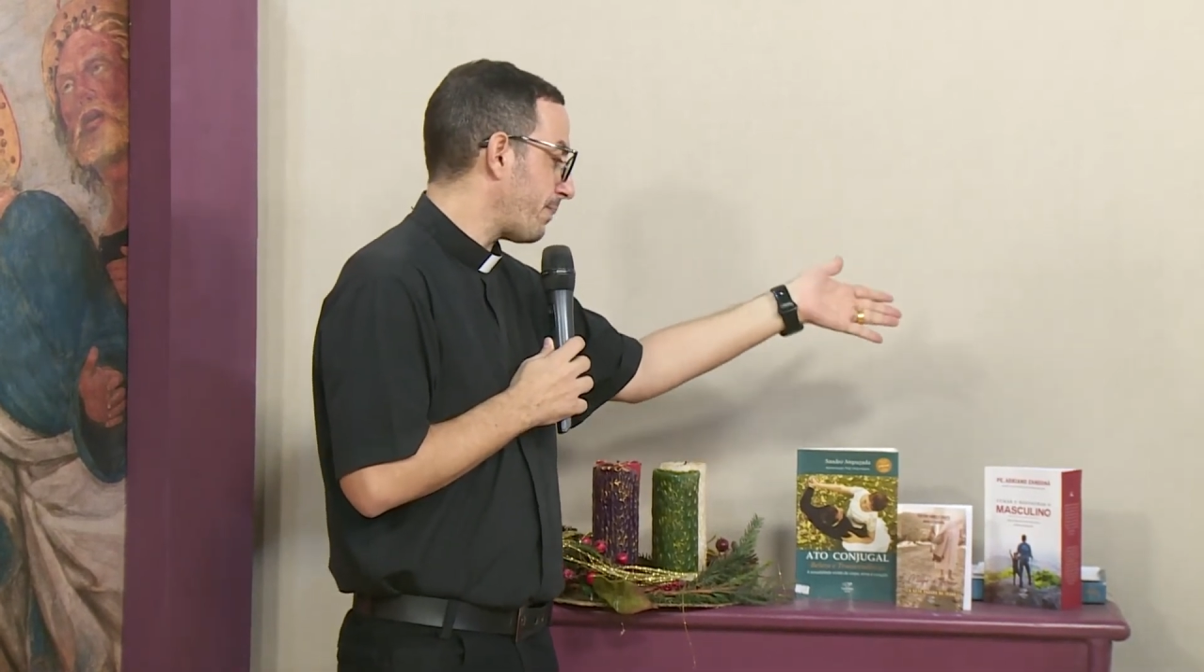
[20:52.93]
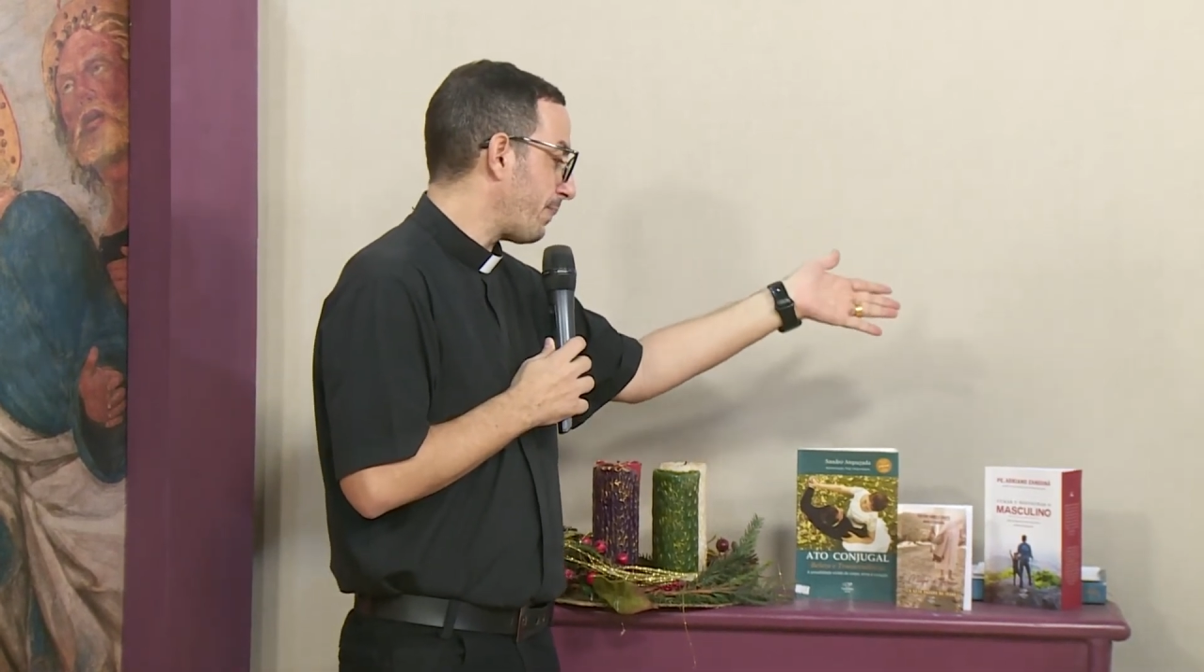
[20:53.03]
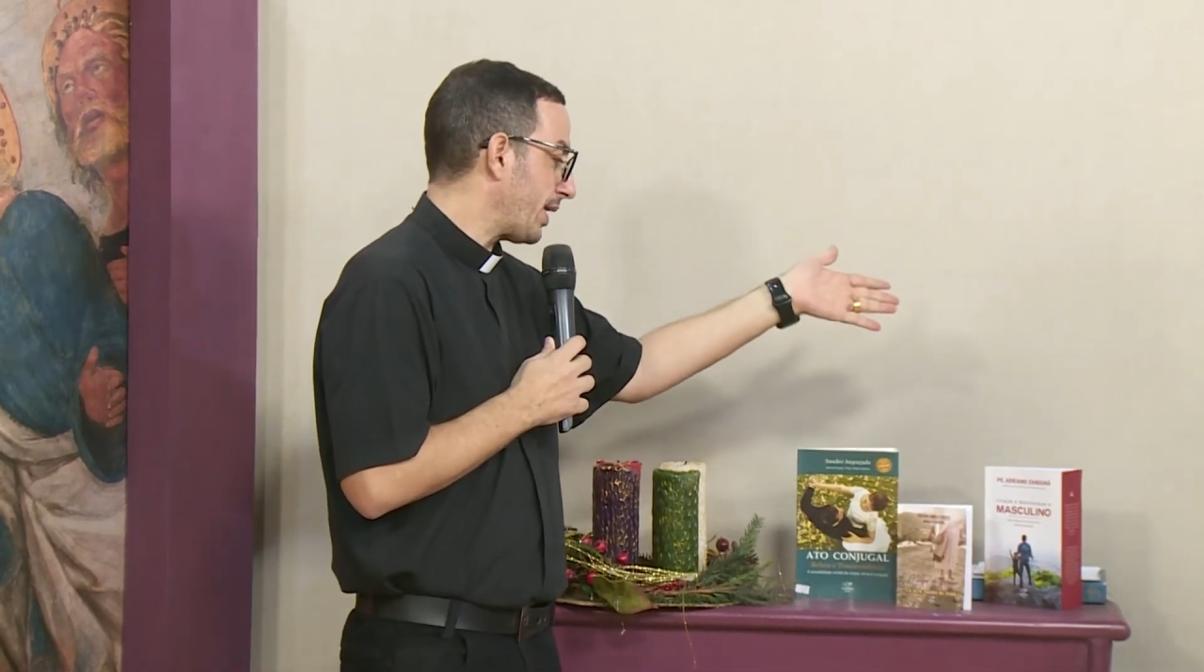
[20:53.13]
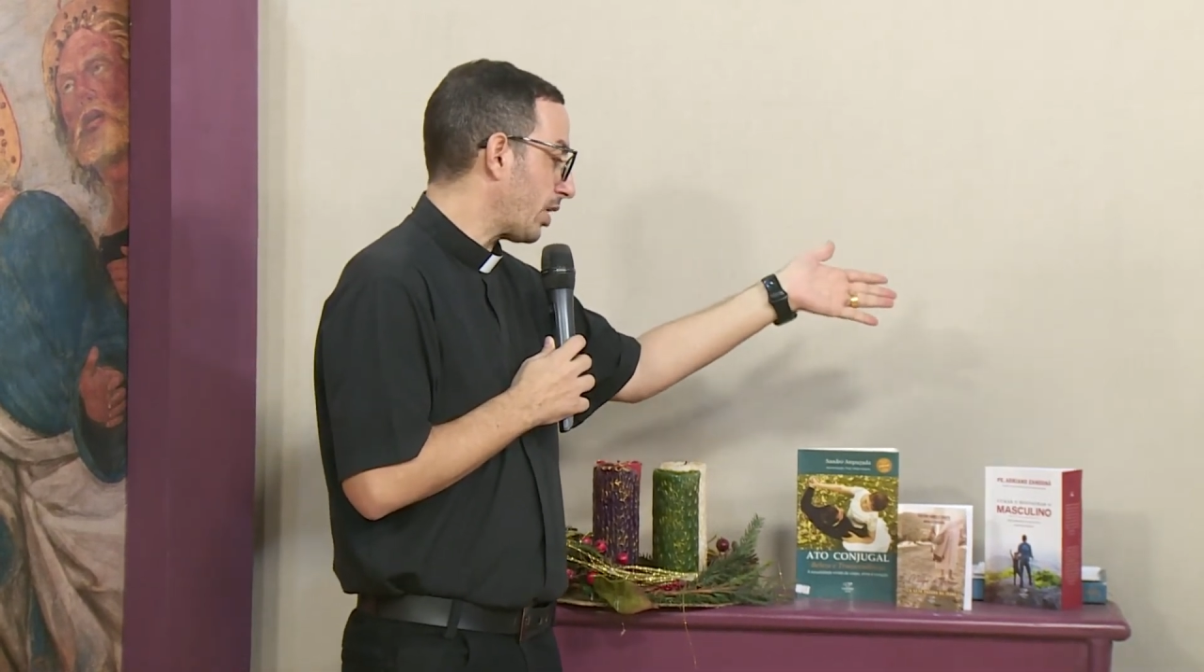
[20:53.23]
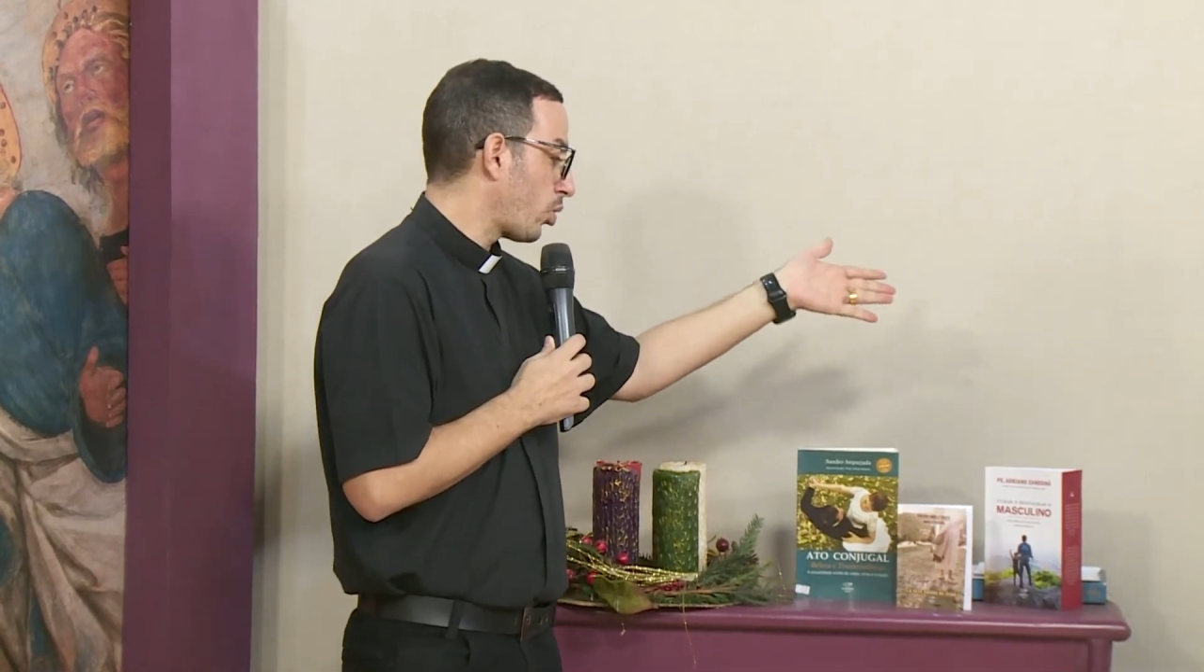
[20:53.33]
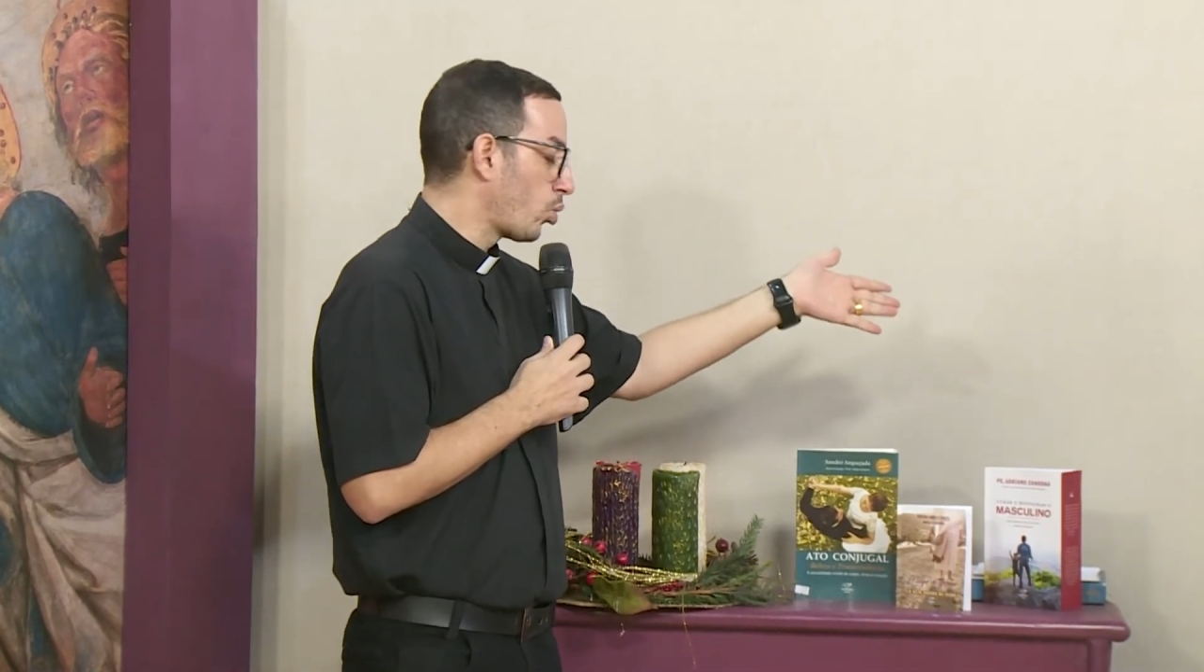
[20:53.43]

pela